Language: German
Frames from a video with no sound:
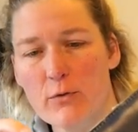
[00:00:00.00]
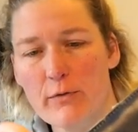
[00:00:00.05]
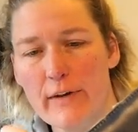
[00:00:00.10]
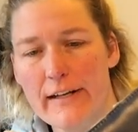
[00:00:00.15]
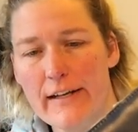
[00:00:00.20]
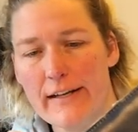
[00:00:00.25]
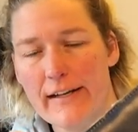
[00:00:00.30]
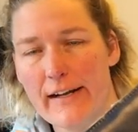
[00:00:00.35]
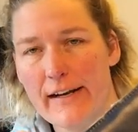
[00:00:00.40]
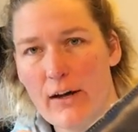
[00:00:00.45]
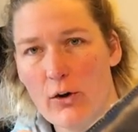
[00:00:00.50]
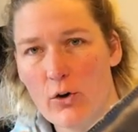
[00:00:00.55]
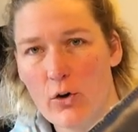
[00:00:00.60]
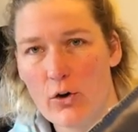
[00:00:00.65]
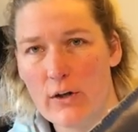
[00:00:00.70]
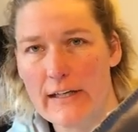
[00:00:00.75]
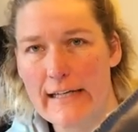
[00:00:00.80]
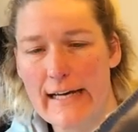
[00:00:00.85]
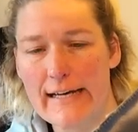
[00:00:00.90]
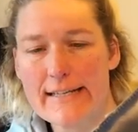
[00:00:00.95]
Und wenn ihr dann auch
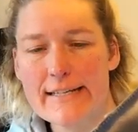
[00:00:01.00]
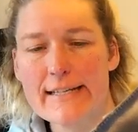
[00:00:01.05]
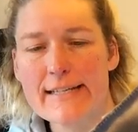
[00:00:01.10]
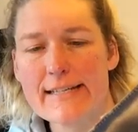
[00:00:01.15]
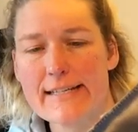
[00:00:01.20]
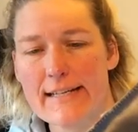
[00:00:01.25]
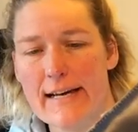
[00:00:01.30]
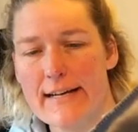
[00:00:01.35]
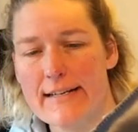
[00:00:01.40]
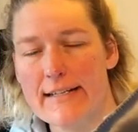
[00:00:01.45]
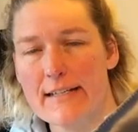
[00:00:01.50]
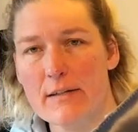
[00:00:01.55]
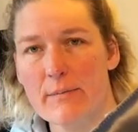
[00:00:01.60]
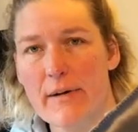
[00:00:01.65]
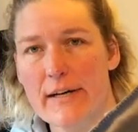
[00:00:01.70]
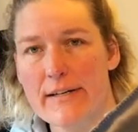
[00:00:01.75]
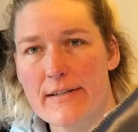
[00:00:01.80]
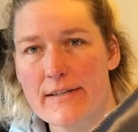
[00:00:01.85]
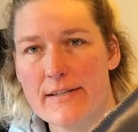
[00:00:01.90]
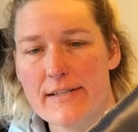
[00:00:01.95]
noch gleichzeitig
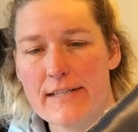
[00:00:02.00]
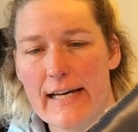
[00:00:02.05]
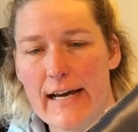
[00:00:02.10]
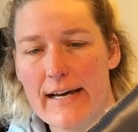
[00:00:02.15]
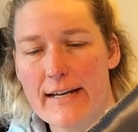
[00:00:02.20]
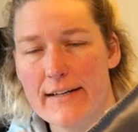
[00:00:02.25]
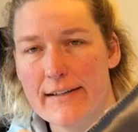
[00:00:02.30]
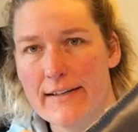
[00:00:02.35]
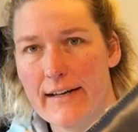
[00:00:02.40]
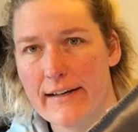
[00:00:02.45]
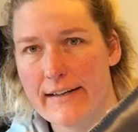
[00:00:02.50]
immer diese Teile